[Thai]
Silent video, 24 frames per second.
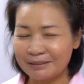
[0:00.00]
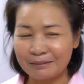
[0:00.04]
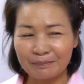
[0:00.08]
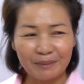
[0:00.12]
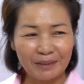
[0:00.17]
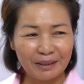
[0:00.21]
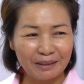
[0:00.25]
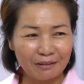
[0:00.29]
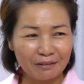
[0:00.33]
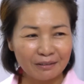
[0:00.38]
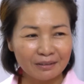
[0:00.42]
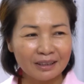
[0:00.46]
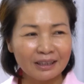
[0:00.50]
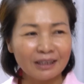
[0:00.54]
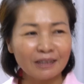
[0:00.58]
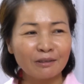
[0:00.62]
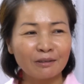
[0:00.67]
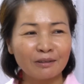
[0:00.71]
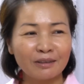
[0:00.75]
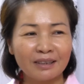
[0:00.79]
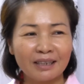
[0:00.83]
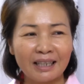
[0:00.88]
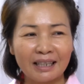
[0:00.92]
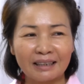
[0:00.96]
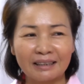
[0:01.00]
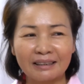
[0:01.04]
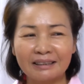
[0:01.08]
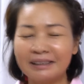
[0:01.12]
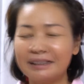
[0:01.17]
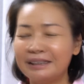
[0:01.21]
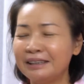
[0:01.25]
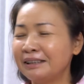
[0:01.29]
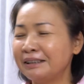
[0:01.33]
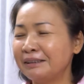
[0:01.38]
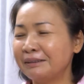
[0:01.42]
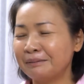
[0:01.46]
เป็นด็อกเตอร์คนดัง
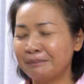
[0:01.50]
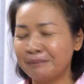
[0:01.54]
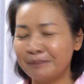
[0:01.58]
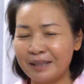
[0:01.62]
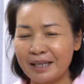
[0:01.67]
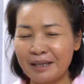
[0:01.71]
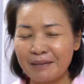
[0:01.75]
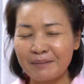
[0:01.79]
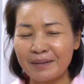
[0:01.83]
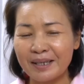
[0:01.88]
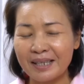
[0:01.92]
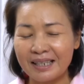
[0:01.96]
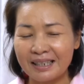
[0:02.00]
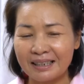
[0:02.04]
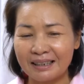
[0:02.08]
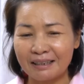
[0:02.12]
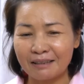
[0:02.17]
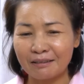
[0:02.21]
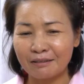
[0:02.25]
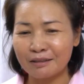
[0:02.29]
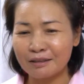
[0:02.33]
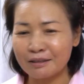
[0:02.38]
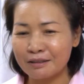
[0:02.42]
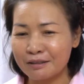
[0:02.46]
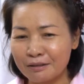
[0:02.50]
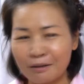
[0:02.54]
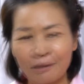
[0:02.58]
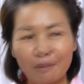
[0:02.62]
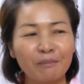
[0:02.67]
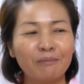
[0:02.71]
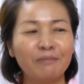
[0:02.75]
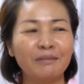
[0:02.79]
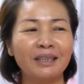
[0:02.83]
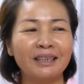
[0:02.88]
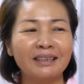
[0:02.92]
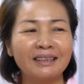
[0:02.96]
ที่ได้มาเห็นแล้วก็สม
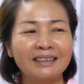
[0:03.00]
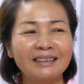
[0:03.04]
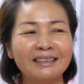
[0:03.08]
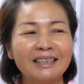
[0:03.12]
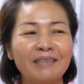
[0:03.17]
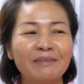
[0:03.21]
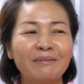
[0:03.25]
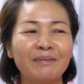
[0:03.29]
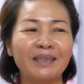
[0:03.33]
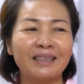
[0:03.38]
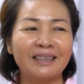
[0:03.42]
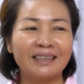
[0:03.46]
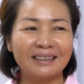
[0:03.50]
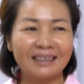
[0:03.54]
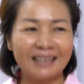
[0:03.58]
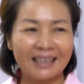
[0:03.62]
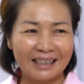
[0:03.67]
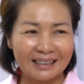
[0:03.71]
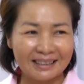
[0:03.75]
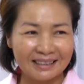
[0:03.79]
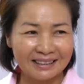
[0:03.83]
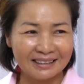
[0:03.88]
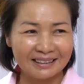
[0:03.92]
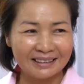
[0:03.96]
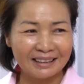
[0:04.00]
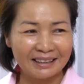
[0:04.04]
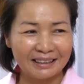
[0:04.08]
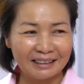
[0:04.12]
ดังที่ใจปรารถนาจริง